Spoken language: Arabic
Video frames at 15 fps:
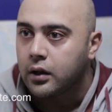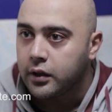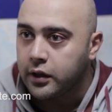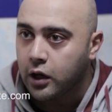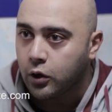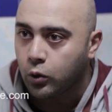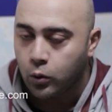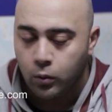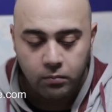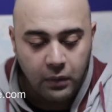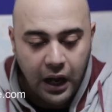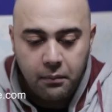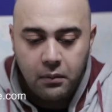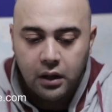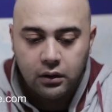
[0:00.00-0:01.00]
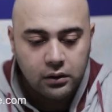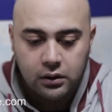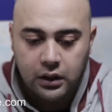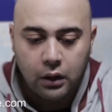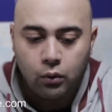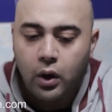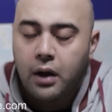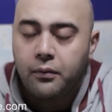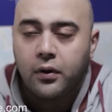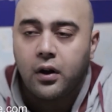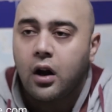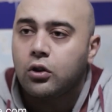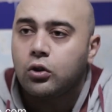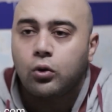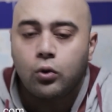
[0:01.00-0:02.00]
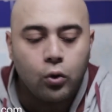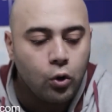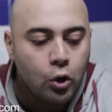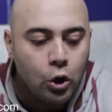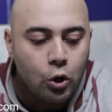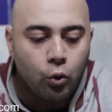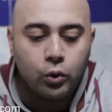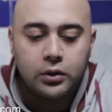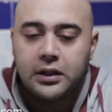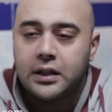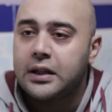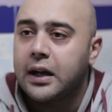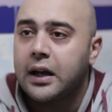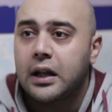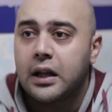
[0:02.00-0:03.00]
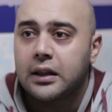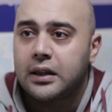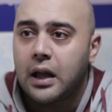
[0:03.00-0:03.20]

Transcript: يجروا محمد كان واقع في الارض والدنيا غرقت